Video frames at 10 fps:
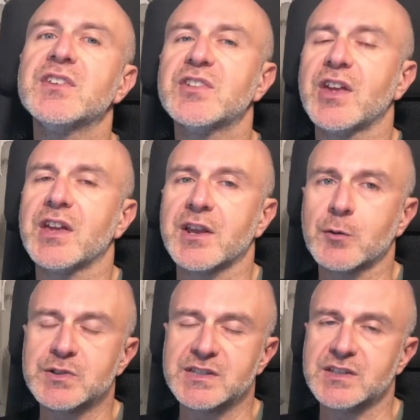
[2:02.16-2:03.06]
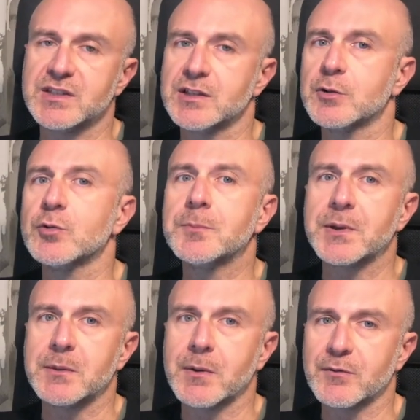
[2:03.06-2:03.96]
i sei requisiti di cui
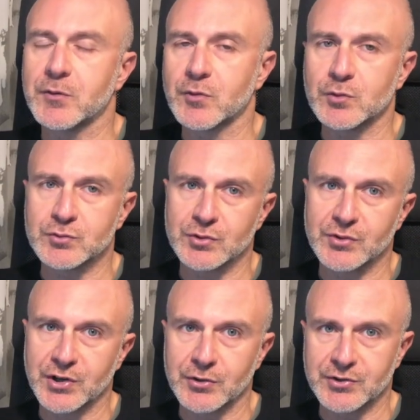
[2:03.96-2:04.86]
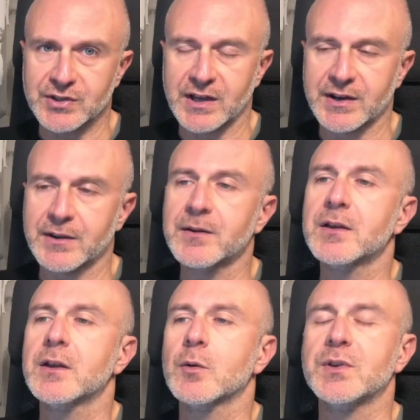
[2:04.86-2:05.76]
prima vi ho voluto
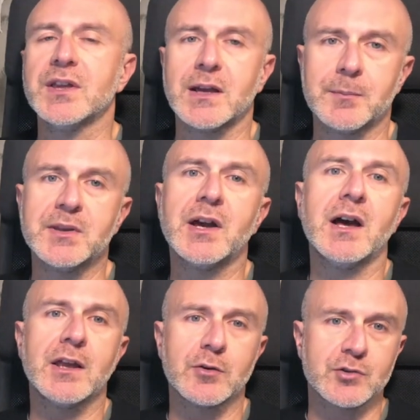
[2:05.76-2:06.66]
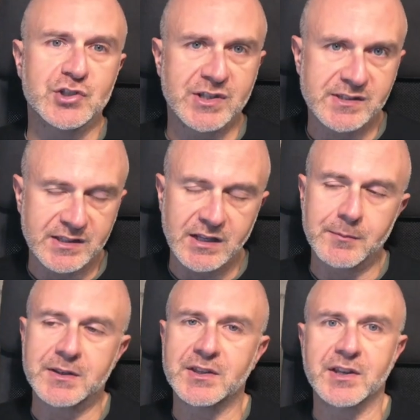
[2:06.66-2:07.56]
ricordare, quindi capitale, conoscenza delle
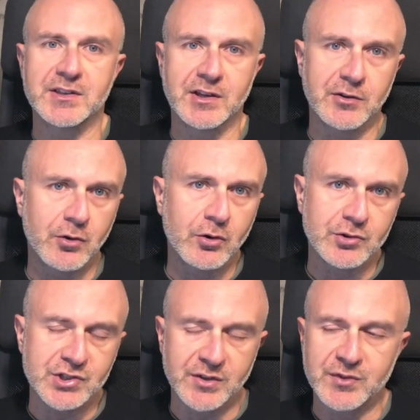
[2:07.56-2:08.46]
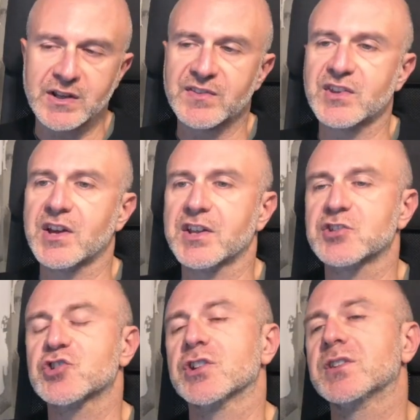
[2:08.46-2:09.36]
materie tecnologiche, finanziarie,
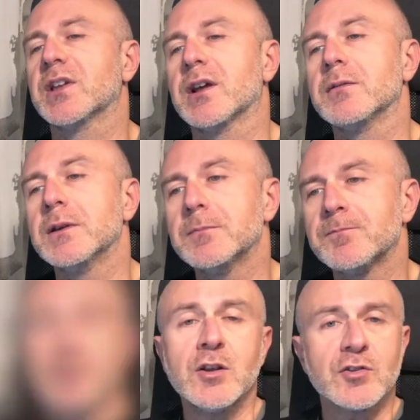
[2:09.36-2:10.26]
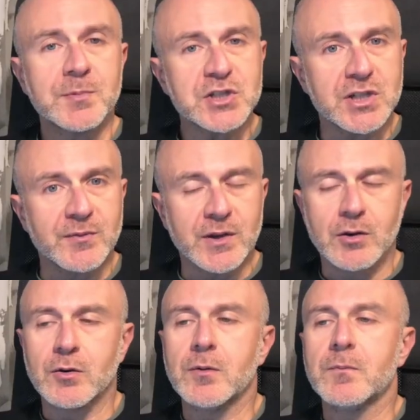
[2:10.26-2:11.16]
eccetera. Nello
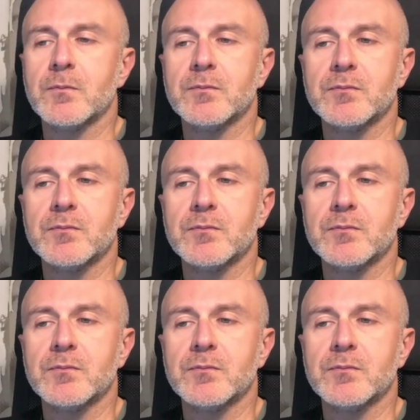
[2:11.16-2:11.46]
specifico